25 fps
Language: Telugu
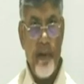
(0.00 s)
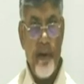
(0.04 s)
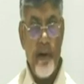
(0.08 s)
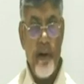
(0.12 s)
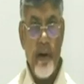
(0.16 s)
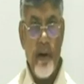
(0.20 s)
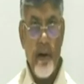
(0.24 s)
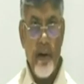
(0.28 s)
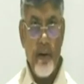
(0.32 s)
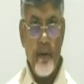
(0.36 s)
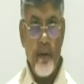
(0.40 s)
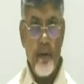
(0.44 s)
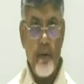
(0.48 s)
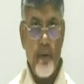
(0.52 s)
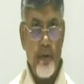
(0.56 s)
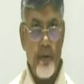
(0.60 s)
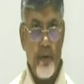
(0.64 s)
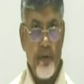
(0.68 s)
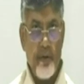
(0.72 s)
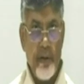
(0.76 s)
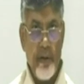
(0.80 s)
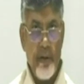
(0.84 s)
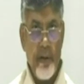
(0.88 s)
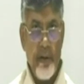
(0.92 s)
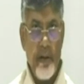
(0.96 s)
ఆరు
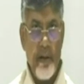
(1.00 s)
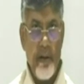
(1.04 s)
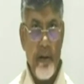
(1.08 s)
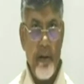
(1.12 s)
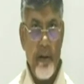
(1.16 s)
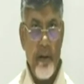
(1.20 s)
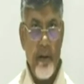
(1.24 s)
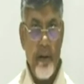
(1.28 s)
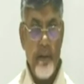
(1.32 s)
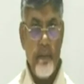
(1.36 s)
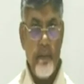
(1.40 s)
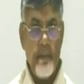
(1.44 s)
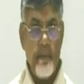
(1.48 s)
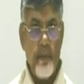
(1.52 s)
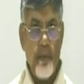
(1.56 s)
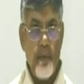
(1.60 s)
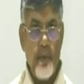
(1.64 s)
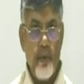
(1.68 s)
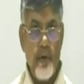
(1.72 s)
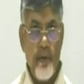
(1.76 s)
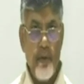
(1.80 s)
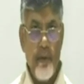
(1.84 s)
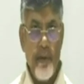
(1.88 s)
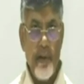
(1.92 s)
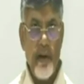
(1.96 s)
రోజుకి
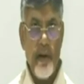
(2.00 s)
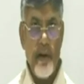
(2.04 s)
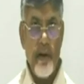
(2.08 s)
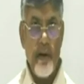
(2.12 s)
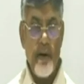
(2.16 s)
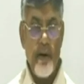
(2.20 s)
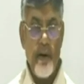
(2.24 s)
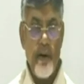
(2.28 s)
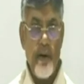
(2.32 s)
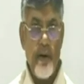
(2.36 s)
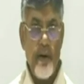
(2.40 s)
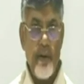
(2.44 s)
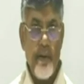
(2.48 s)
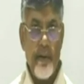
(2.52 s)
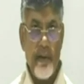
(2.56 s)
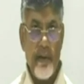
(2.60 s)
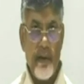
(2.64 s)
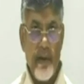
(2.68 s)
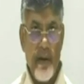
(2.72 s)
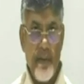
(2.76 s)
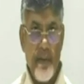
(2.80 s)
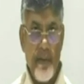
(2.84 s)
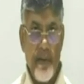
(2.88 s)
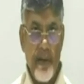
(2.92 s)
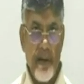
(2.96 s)
మూడు వేల రెండు
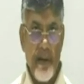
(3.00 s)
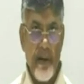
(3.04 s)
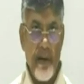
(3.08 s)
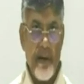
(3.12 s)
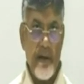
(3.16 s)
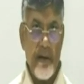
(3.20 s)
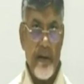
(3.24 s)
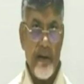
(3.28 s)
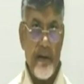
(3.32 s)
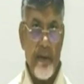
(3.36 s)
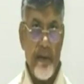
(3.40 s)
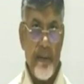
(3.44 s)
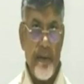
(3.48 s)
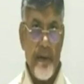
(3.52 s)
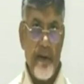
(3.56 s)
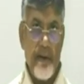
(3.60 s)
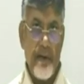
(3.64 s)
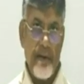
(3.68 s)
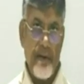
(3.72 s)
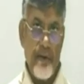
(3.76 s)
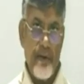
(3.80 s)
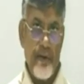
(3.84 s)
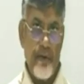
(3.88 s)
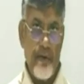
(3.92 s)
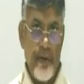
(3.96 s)
వందల మంది కంటించే
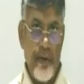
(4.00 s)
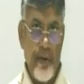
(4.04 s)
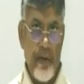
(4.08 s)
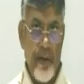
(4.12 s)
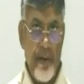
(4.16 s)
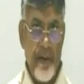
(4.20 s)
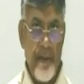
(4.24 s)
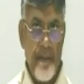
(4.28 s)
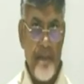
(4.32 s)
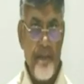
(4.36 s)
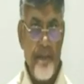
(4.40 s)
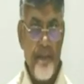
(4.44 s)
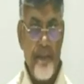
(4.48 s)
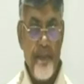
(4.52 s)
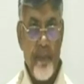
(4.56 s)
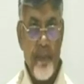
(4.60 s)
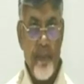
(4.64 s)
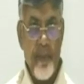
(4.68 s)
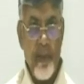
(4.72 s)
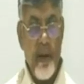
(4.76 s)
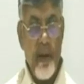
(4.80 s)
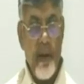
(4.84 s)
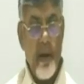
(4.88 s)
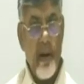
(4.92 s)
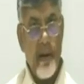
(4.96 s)
పరిస్థితి వస్తుంది
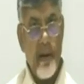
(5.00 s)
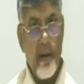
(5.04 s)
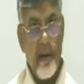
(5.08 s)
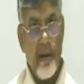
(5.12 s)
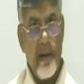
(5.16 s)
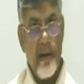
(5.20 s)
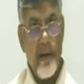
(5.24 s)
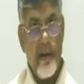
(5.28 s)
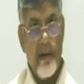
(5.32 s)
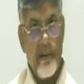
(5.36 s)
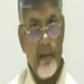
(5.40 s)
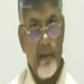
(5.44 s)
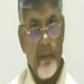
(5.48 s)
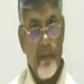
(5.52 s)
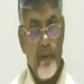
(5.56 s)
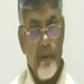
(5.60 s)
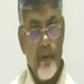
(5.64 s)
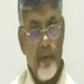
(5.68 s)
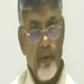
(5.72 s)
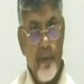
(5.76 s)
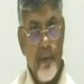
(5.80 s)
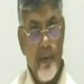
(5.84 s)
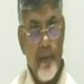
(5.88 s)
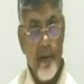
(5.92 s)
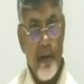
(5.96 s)
అక్కడి నుంచి
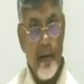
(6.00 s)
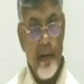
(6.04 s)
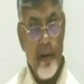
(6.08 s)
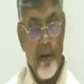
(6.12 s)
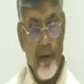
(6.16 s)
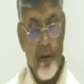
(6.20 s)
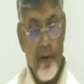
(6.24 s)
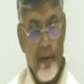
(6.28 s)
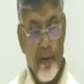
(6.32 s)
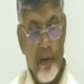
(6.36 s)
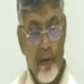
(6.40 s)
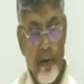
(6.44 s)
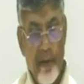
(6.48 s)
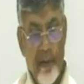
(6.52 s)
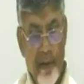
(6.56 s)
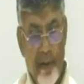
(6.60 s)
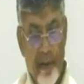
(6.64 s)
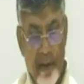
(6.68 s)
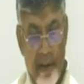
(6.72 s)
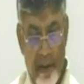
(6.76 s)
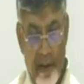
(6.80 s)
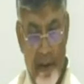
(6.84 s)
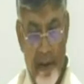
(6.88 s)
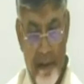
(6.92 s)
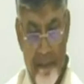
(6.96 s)
మూడు వేల రెండు వందల
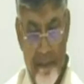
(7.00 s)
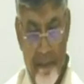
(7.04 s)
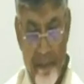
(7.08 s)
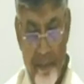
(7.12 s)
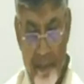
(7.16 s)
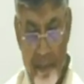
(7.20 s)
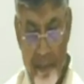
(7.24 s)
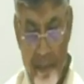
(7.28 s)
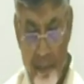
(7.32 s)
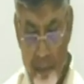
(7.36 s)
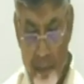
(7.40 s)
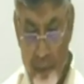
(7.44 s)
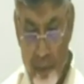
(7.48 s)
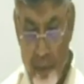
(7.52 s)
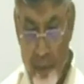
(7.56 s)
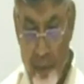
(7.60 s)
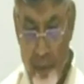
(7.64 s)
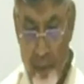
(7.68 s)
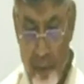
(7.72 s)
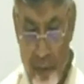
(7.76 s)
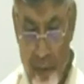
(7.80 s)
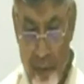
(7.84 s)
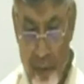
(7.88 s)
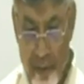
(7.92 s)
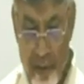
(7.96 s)
మంది ముందుకు
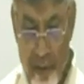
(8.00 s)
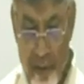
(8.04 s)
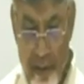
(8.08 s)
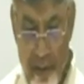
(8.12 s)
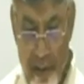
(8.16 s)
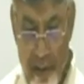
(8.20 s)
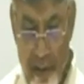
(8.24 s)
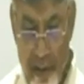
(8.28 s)
పోతా ఉంటే